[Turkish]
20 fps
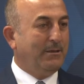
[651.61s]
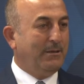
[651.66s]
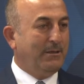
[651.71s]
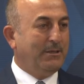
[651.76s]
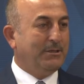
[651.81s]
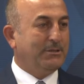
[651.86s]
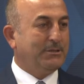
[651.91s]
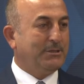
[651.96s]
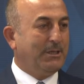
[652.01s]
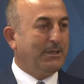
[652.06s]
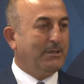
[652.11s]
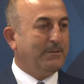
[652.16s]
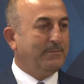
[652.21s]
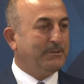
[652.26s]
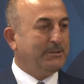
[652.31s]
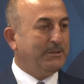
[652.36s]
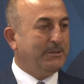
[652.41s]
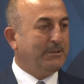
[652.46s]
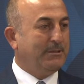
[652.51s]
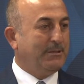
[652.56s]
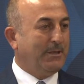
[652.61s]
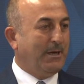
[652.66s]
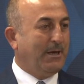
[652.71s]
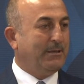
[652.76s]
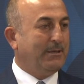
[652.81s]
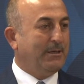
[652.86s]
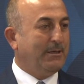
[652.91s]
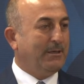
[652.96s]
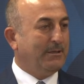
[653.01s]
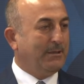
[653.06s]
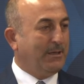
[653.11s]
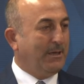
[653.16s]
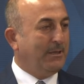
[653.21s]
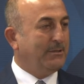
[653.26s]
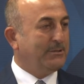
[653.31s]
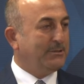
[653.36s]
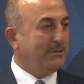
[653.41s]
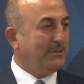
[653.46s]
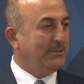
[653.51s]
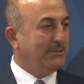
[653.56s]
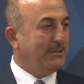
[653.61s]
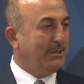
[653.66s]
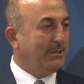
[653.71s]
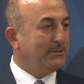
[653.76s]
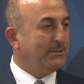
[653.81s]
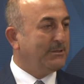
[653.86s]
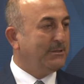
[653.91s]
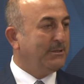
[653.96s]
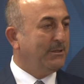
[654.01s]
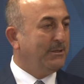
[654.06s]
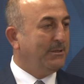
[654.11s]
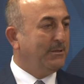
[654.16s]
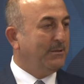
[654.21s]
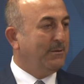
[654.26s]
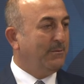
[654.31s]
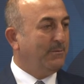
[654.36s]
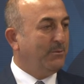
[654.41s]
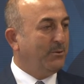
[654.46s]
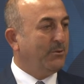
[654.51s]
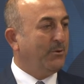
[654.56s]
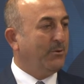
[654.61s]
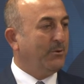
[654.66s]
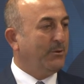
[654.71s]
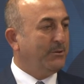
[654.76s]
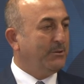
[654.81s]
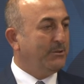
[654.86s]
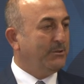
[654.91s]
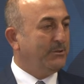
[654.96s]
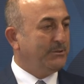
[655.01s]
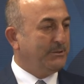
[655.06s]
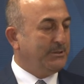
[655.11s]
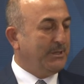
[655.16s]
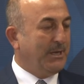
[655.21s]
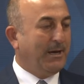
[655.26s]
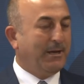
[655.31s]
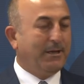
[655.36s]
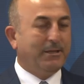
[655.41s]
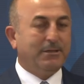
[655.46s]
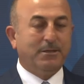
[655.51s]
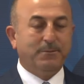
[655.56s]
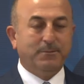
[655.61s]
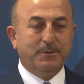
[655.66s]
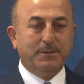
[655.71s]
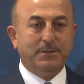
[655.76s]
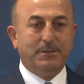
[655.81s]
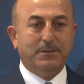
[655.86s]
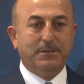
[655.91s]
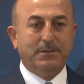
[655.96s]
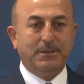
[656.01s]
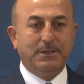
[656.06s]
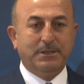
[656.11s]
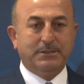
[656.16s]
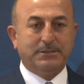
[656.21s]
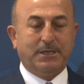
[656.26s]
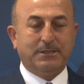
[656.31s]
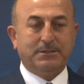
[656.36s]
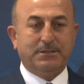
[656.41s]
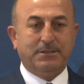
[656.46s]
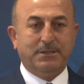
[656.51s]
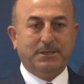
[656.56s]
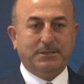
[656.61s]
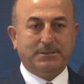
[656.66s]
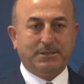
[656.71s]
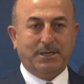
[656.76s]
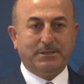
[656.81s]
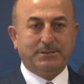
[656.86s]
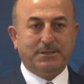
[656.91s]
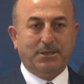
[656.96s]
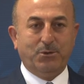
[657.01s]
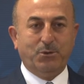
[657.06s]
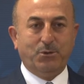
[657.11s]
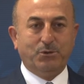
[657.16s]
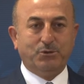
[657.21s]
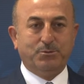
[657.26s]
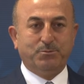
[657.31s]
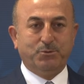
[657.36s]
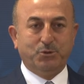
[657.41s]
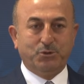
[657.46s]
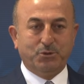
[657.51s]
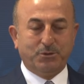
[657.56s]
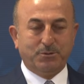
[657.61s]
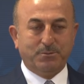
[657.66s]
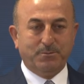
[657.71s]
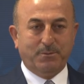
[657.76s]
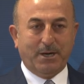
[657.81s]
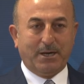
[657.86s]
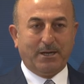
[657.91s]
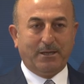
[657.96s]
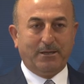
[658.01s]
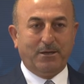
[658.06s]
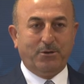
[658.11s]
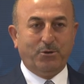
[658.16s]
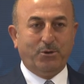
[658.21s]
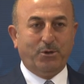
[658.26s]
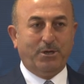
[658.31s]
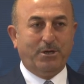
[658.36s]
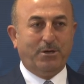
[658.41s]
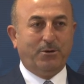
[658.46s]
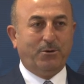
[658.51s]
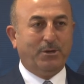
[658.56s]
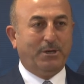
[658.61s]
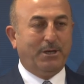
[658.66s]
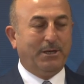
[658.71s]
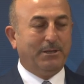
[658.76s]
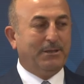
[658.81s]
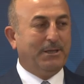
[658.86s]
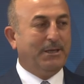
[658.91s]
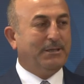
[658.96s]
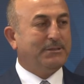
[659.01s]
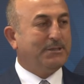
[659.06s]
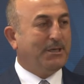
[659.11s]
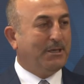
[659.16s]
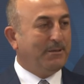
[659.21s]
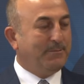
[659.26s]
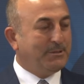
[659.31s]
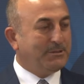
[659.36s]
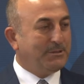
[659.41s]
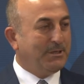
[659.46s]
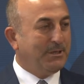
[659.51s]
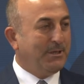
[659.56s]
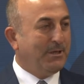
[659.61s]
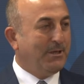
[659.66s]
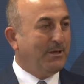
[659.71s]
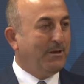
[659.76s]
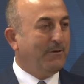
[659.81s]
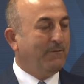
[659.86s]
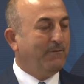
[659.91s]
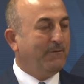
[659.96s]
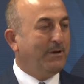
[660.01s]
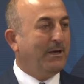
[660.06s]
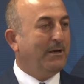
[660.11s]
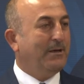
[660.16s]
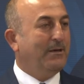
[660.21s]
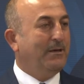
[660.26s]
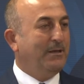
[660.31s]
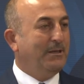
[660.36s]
ilişkilerimizi daha da geliştireceğiz. Bugünkü ziyaretimin esas esasen özü budur. Makedonya'ya olan desteğimiz ve